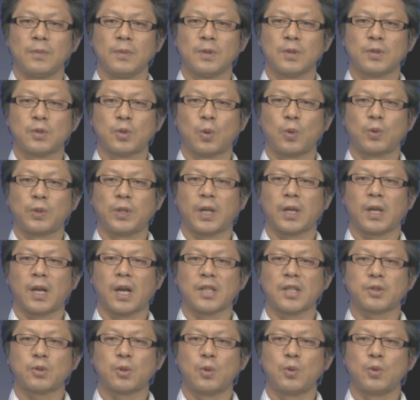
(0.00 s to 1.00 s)
そこで
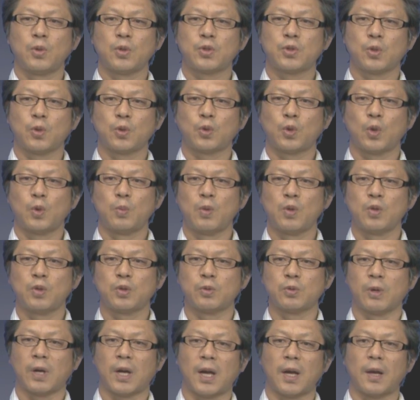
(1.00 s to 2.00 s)
仮想の上等文
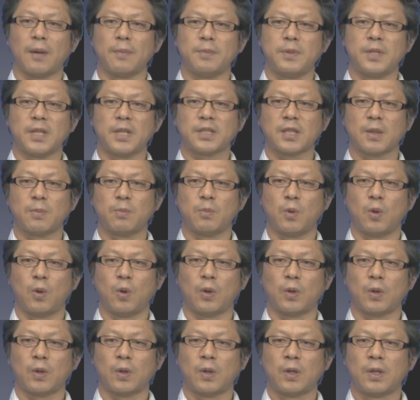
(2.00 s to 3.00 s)
句は皆さん
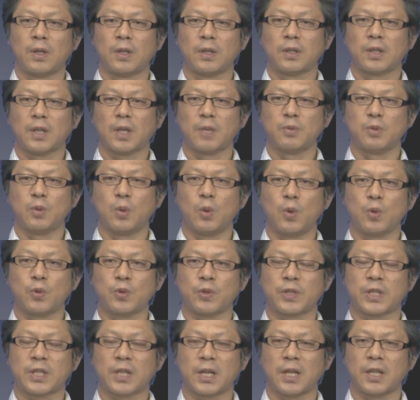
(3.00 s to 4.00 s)
も多分多
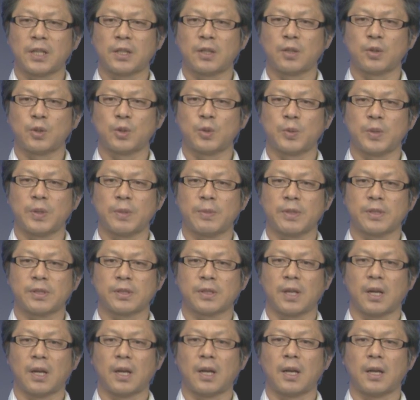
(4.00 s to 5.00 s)
く聞かれてると思います
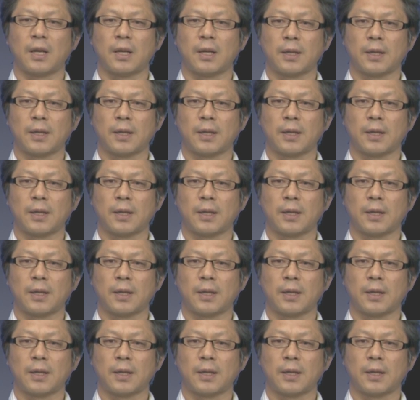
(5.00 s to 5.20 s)
が